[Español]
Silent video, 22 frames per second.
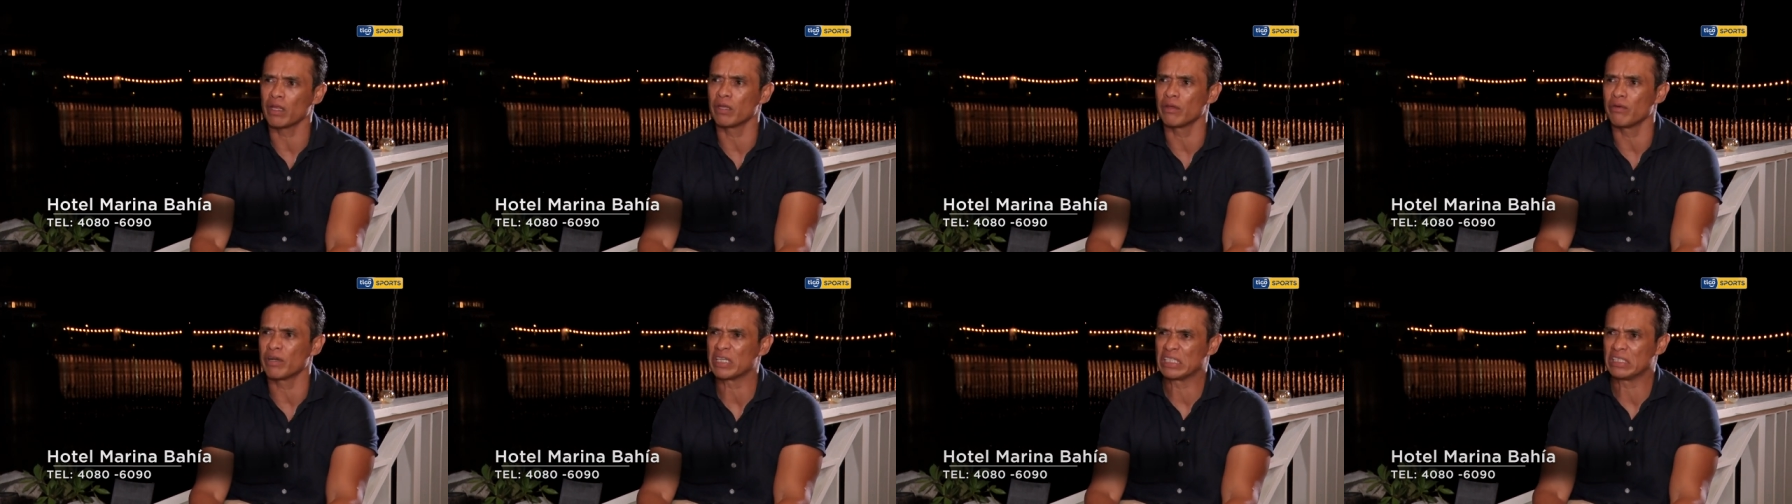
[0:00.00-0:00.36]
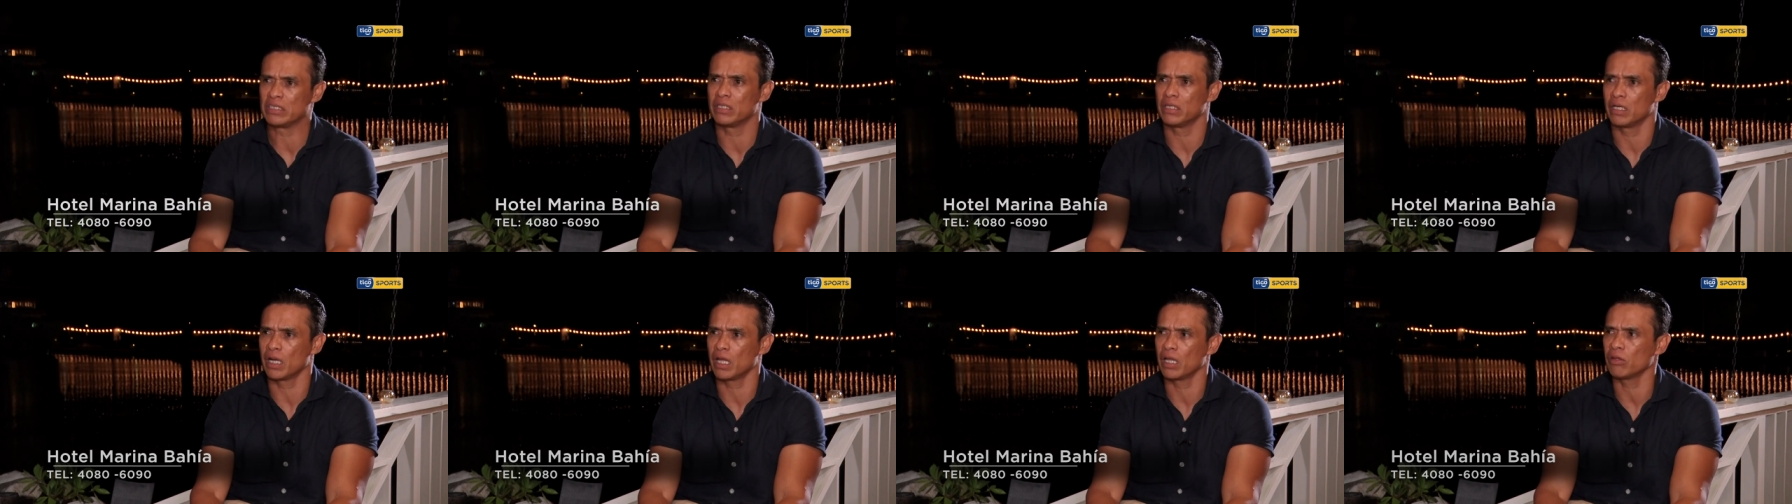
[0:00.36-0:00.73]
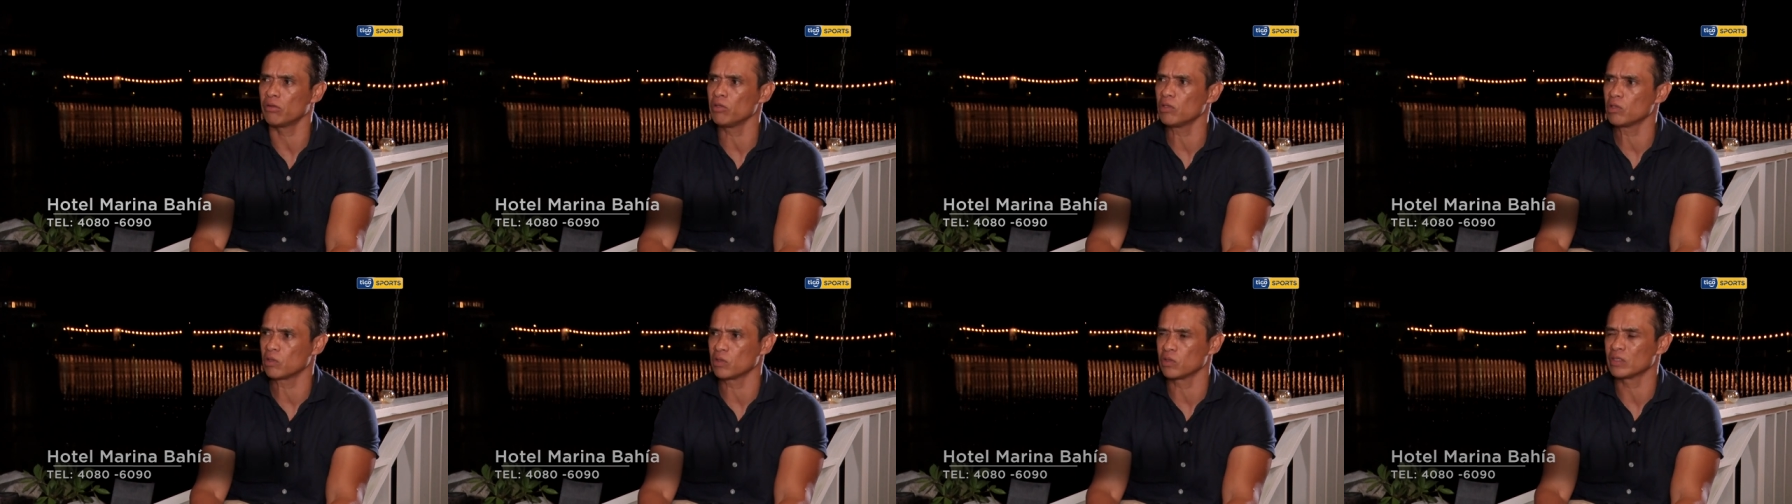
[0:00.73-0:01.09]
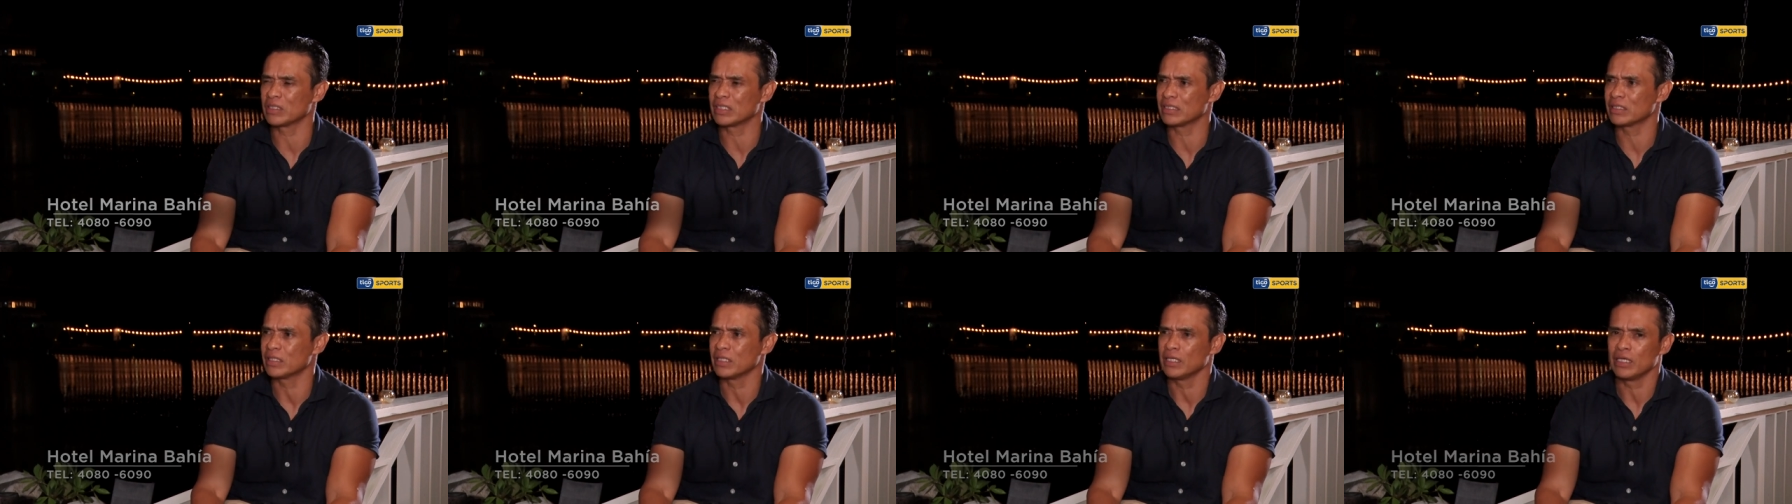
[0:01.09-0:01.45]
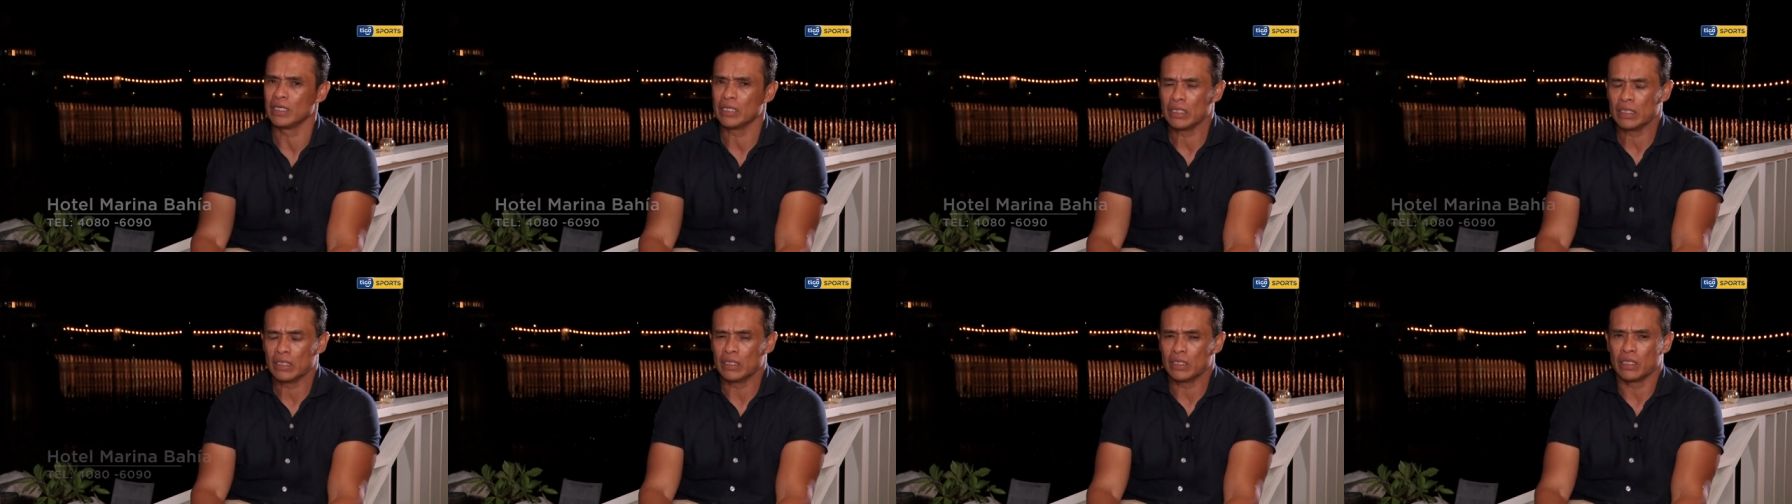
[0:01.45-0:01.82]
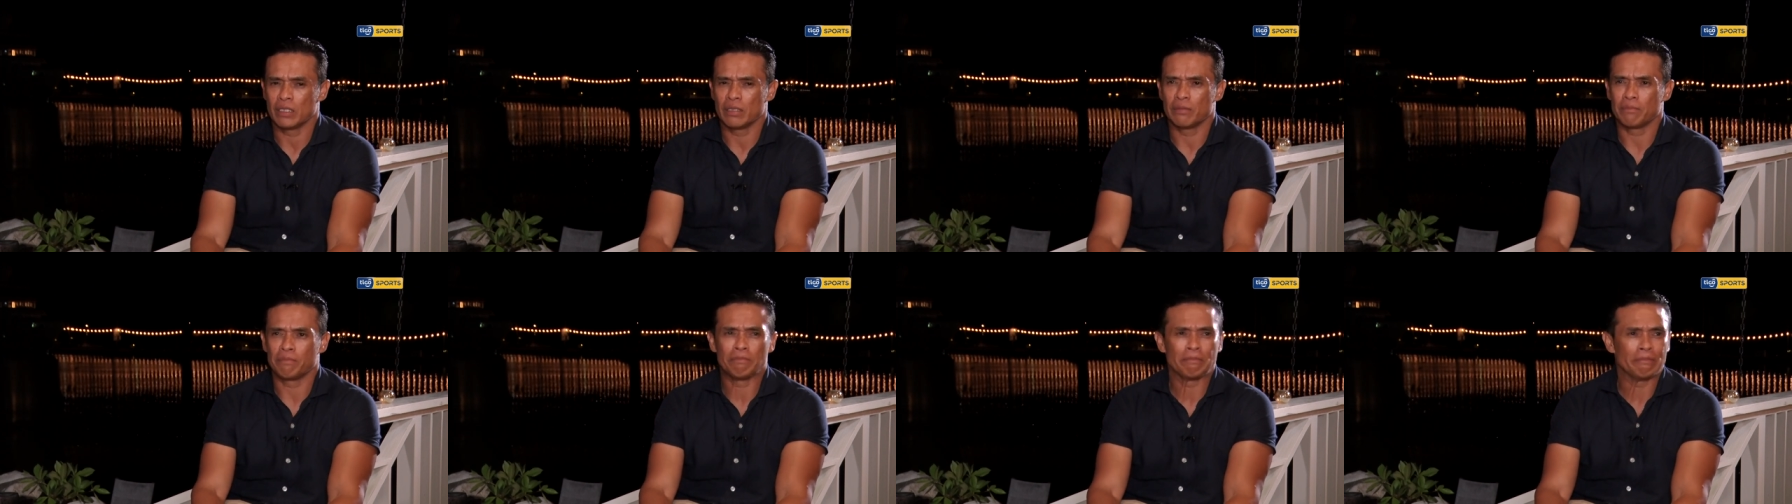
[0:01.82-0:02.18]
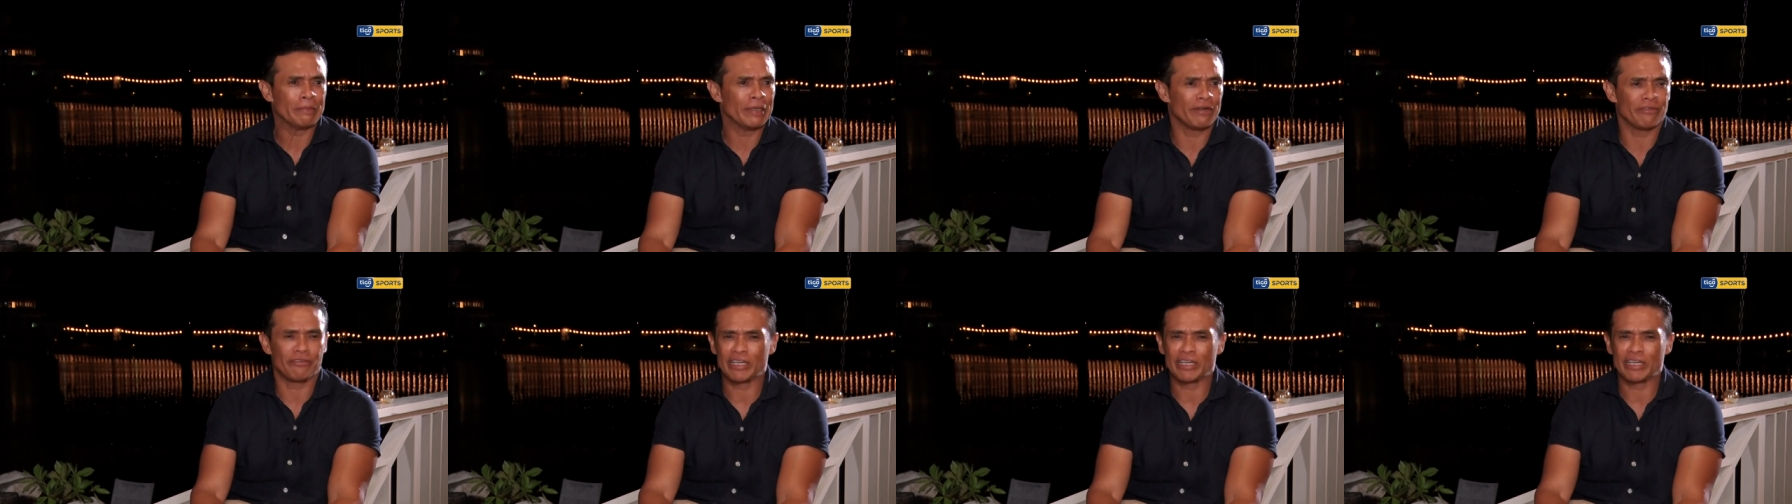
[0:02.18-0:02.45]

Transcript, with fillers: De bachillerato, entonces me